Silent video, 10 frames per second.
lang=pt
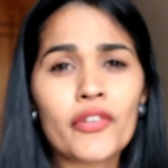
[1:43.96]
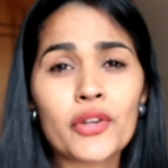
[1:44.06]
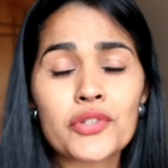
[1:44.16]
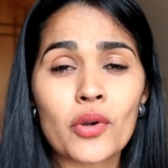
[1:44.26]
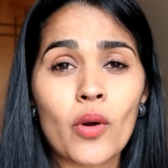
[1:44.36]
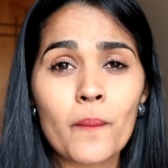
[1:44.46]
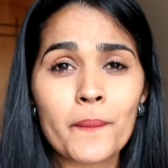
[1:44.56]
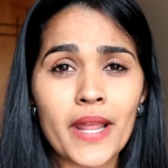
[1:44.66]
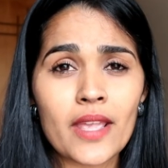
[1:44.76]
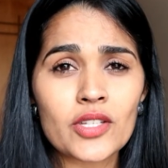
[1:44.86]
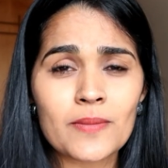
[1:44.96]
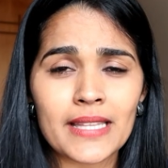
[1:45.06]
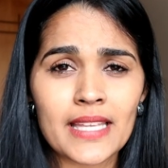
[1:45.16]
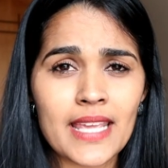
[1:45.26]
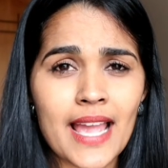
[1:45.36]
foi onde eu comprei os
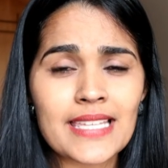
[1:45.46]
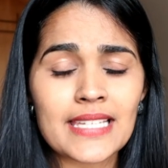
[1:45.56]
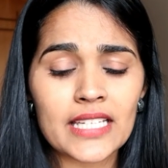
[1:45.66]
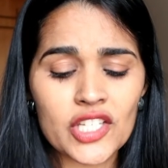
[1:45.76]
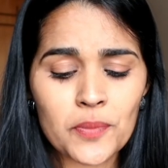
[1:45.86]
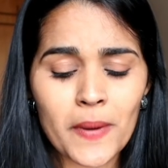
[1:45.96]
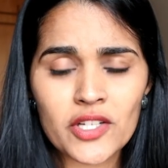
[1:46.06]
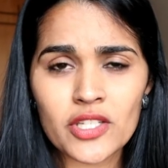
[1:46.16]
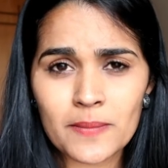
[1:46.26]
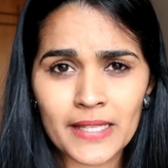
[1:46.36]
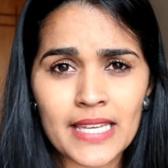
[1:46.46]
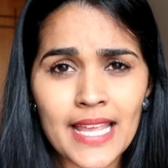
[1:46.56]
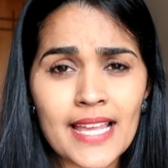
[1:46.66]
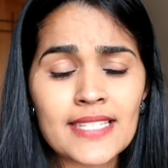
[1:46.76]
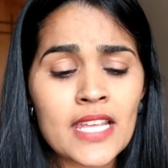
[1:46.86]
materiais, a grande parte dos
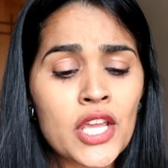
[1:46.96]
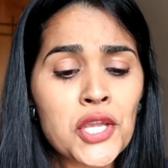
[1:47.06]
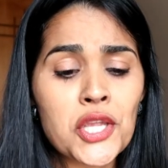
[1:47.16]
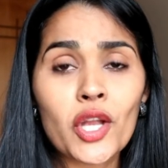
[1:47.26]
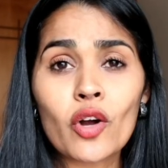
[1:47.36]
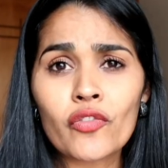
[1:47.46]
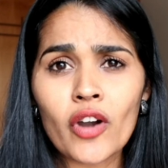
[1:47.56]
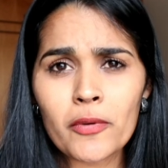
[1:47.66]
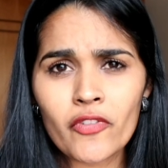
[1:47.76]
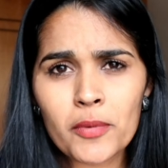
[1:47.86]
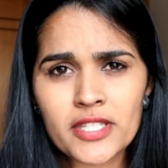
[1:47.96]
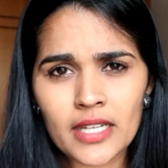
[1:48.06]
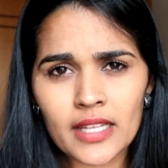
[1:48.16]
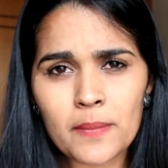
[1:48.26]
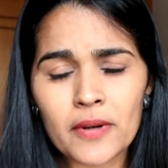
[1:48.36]
materiais. E conforme eu vou
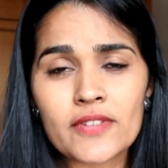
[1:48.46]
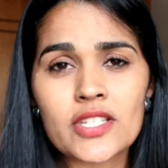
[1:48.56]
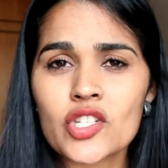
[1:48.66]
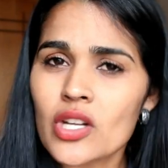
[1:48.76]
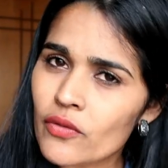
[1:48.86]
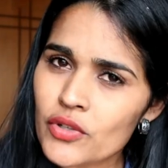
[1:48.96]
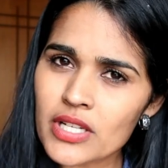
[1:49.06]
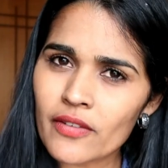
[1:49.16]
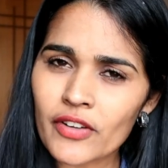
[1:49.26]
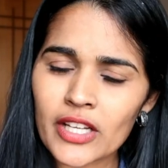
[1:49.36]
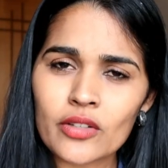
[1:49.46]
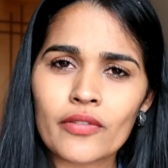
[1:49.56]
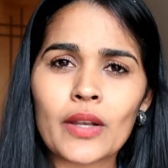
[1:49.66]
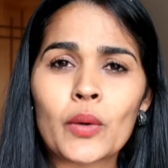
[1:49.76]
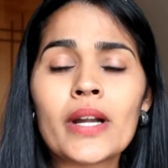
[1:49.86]
mostrando aqui pra vocês, já vou já falando o
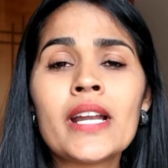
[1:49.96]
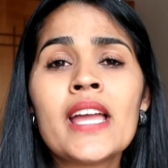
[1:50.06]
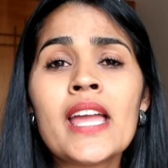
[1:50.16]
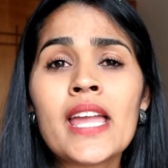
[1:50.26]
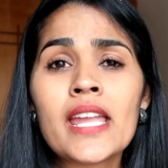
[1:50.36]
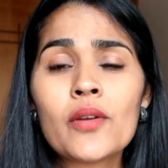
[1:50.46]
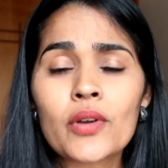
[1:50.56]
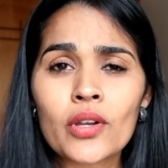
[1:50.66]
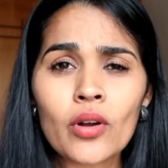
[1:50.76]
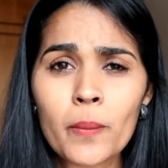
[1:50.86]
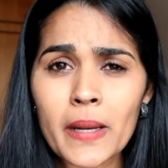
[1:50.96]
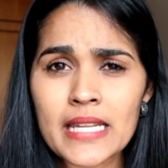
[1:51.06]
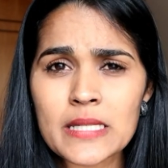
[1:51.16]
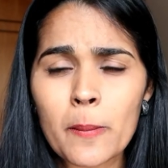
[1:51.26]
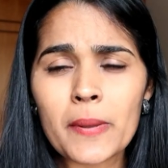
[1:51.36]
valor. E o que eu não comprei
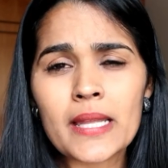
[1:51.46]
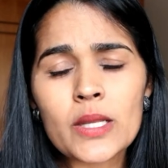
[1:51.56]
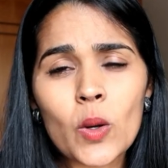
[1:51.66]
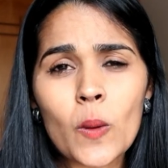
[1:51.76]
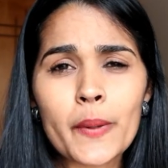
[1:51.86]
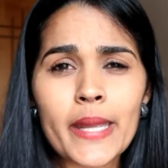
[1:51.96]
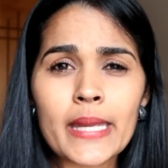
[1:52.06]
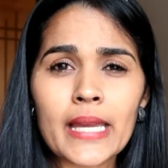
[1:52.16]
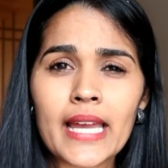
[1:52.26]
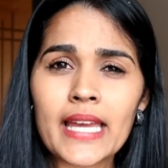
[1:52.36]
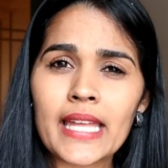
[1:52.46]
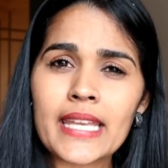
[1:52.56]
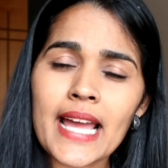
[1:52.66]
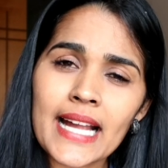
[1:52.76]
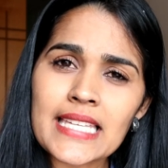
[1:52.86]
nessa papelaria, eu comprei é,
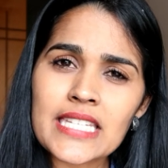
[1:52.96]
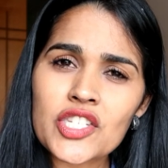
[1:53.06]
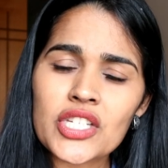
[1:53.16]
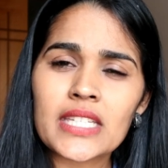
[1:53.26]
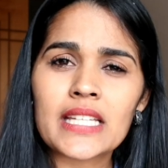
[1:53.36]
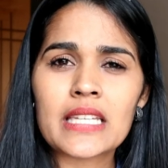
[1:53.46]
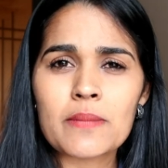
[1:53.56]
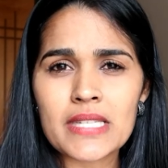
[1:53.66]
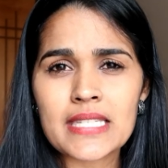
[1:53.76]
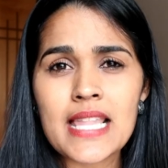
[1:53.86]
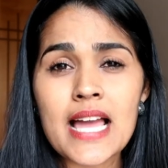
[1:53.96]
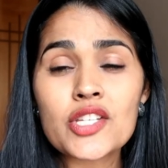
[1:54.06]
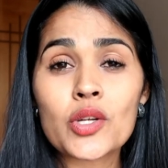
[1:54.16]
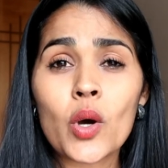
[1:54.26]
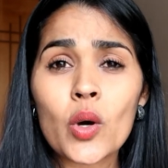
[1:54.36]
na Casa China aqui da minha
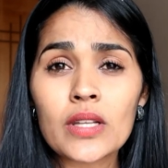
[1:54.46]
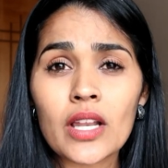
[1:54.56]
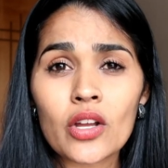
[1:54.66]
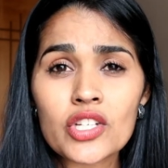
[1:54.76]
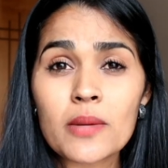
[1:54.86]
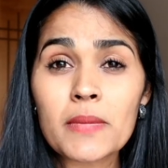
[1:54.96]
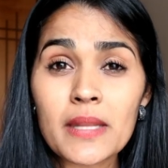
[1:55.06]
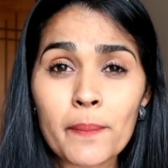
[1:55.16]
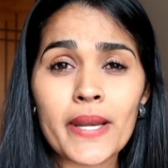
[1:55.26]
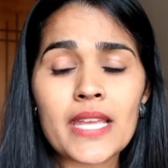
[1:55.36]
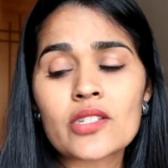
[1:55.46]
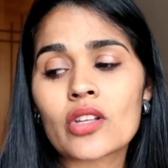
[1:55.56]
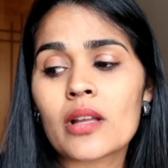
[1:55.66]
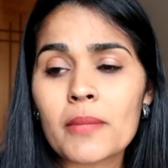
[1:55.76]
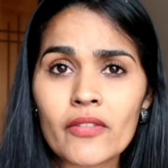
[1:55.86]
cidade ou na loja Mini Preço,
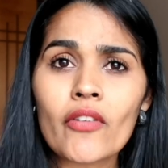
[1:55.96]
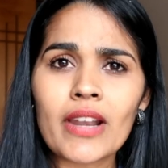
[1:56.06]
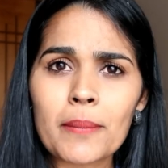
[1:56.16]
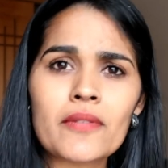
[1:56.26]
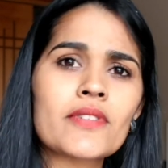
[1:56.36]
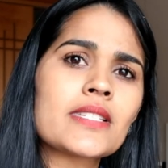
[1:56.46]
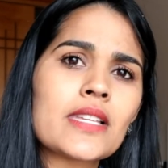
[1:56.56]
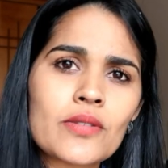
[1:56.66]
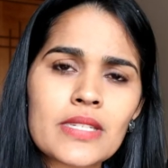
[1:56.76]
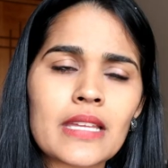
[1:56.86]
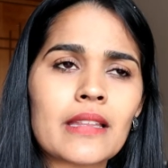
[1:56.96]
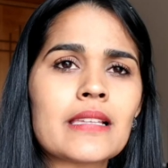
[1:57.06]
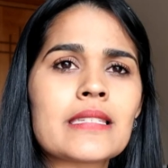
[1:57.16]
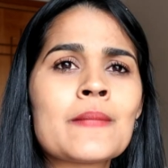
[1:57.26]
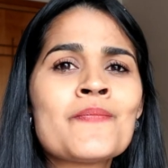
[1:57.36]
que eu também vou falar pra vocês os
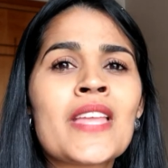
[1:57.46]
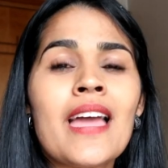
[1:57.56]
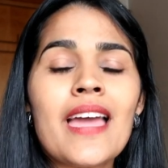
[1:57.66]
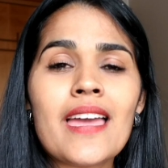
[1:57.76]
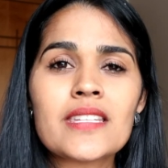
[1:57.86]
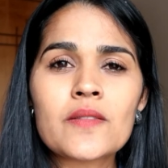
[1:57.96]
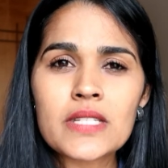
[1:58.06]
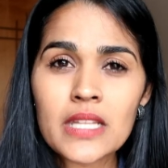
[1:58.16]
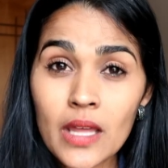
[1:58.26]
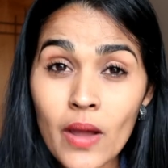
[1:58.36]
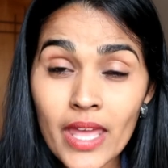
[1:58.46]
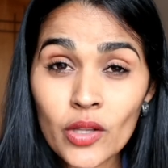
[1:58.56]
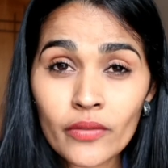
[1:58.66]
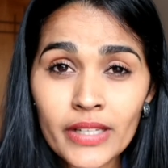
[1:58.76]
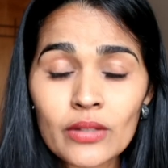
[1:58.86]
itens. É, se você não, é
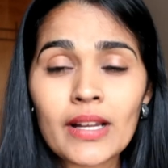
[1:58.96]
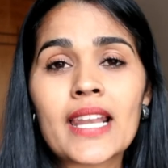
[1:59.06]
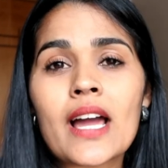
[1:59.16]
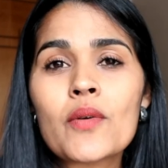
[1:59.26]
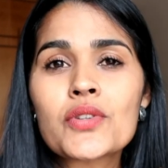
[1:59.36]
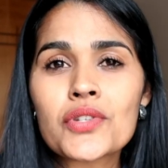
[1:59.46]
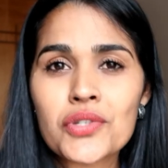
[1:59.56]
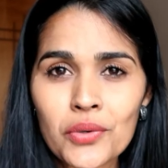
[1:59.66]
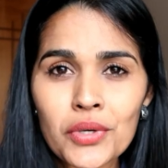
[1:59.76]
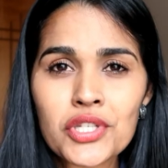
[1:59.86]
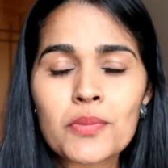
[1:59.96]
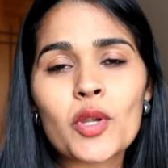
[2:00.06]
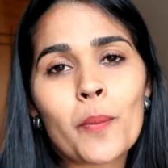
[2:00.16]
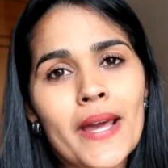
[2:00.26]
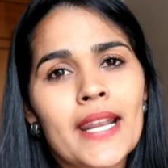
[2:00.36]
novo aqui no canal, eu sou de Curitiba,
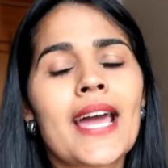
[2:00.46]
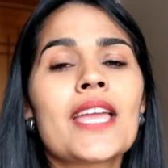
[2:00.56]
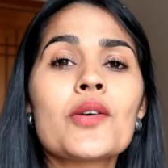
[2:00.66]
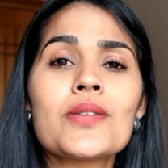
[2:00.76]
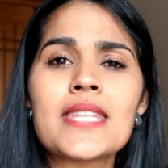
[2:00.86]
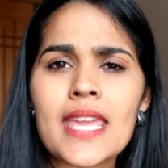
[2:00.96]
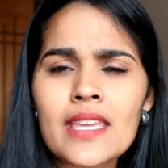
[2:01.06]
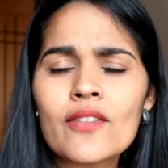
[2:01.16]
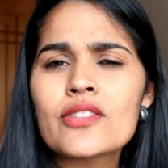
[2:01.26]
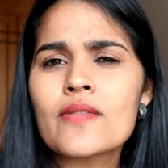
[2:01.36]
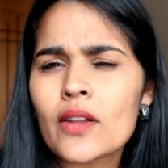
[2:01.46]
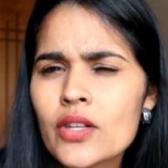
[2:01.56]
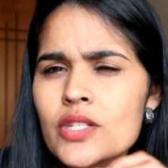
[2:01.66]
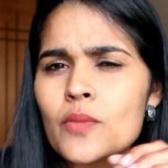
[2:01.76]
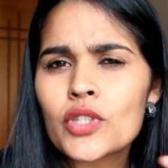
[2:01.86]
no Paraná, e eu sei que os
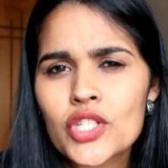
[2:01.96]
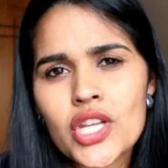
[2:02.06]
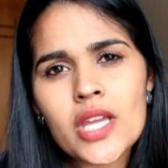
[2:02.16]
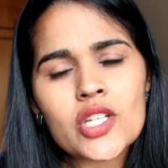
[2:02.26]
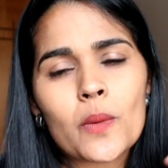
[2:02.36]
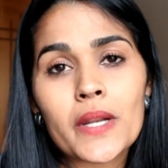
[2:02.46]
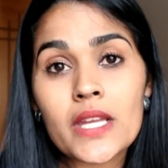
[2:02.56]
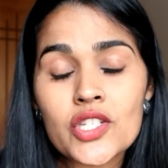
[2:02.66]
valores mudam de região pra